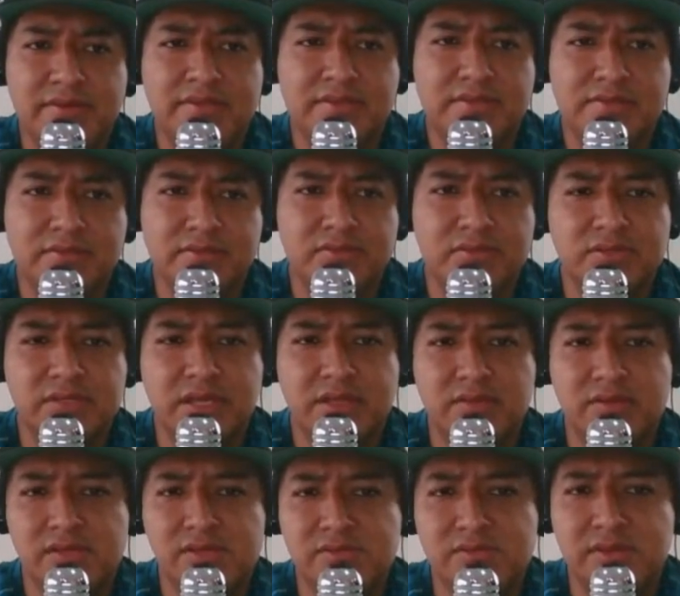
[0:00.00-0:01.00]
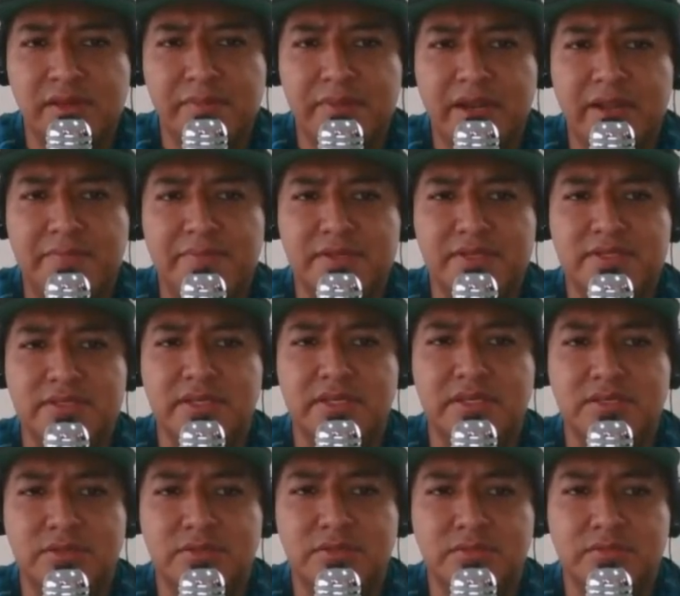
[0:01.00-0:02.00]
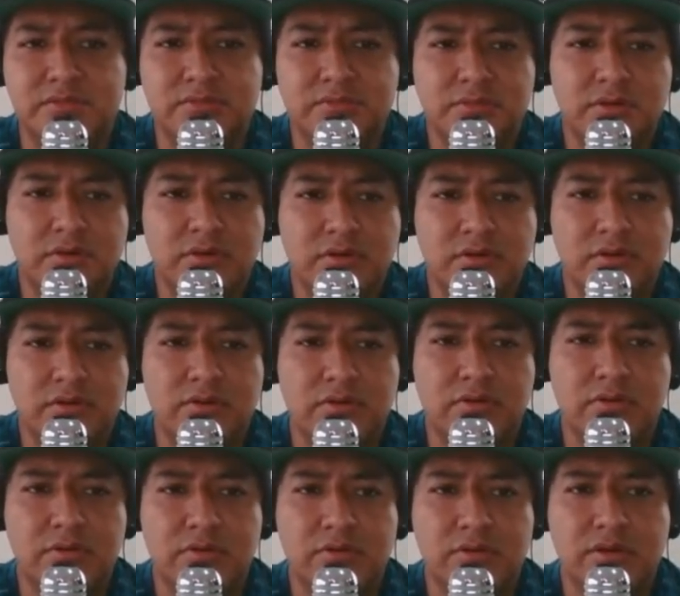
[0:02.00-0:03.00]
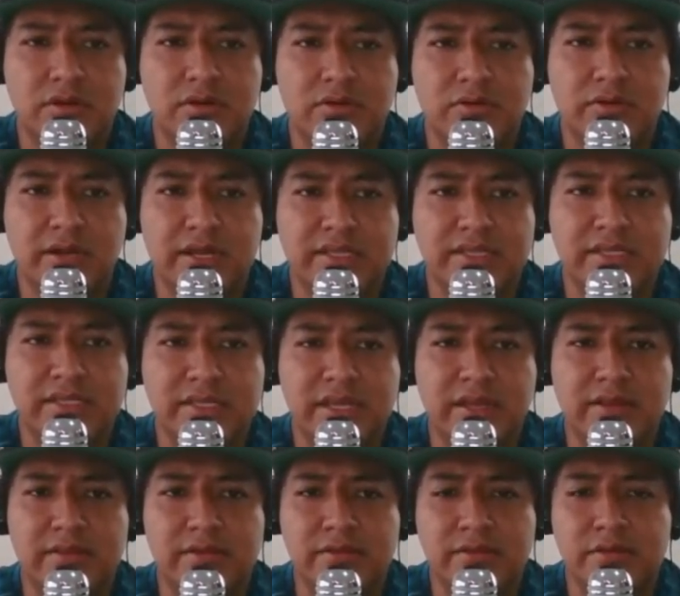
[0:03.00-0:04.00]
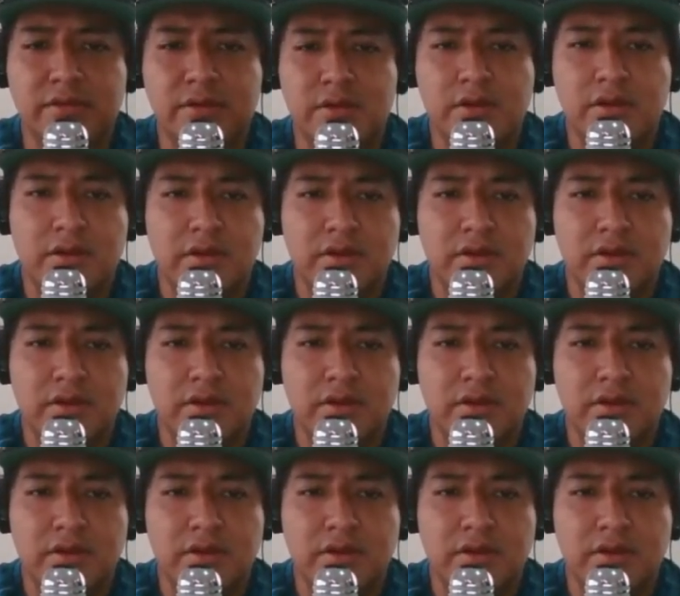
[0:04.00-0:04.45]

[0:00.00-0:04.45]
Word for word: Ah, o sea, no hizo una mala presentación con, con Taylor.